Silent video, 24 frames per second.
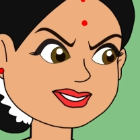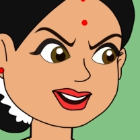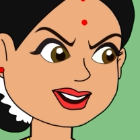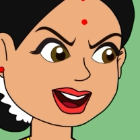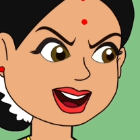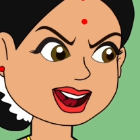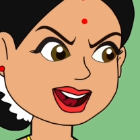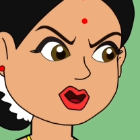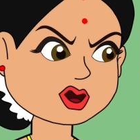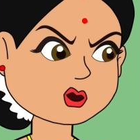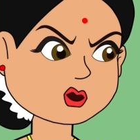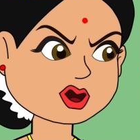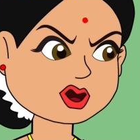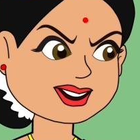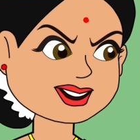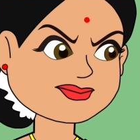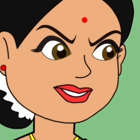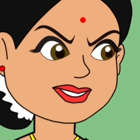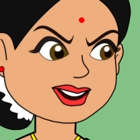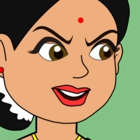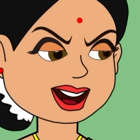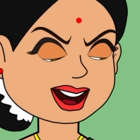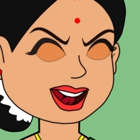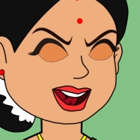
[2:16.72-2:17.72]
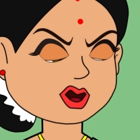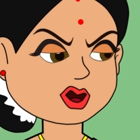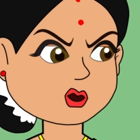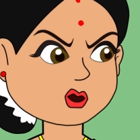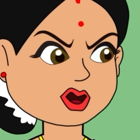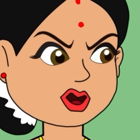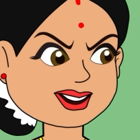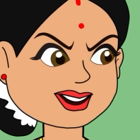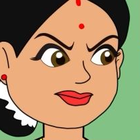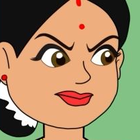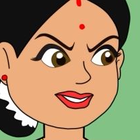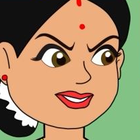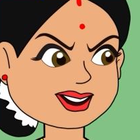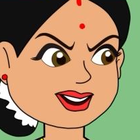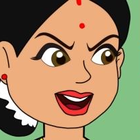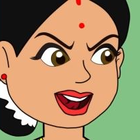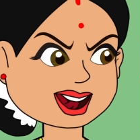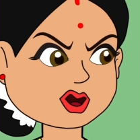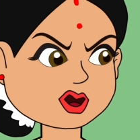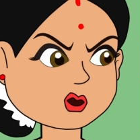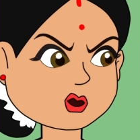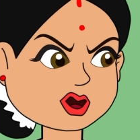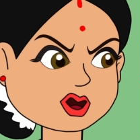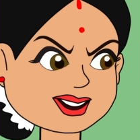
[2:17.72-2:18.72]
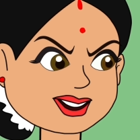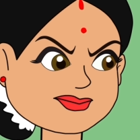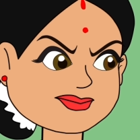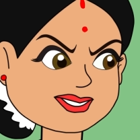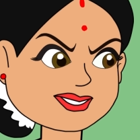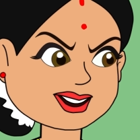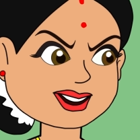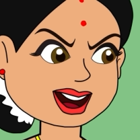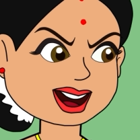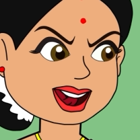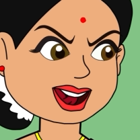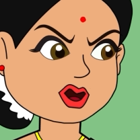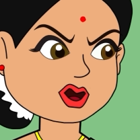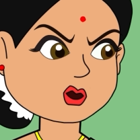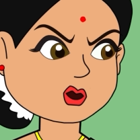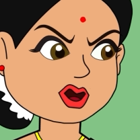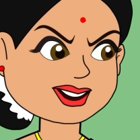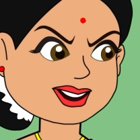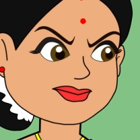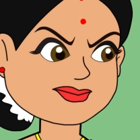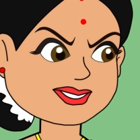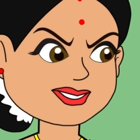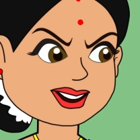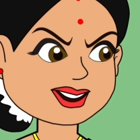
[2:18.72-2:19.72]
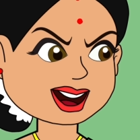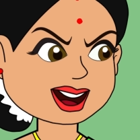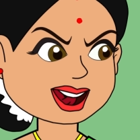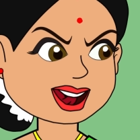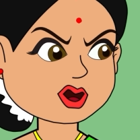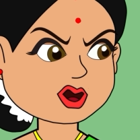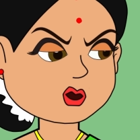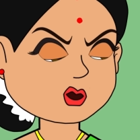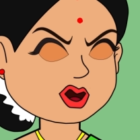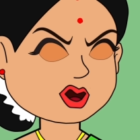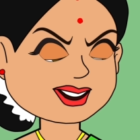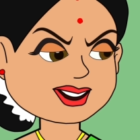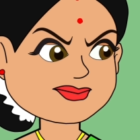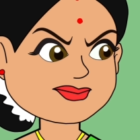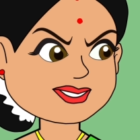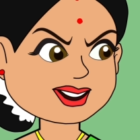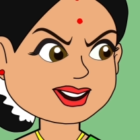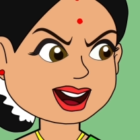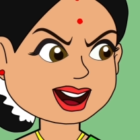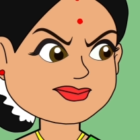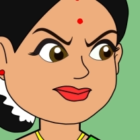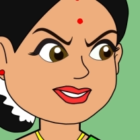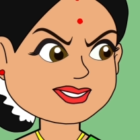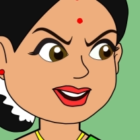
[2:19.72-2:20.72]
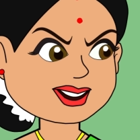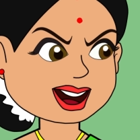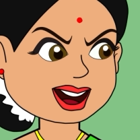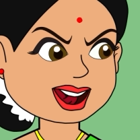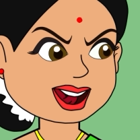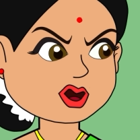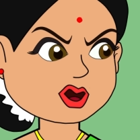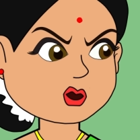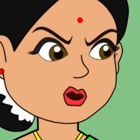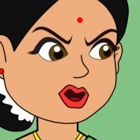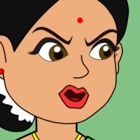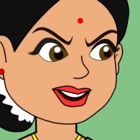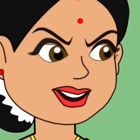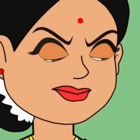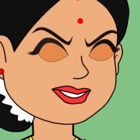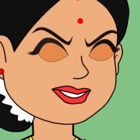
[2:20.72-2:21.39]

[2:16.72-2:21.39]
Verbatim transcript: గమ్మునుండు లేదంటే ఈ రుద్రమ్మ అంటే ఏంటో మళ్ళీ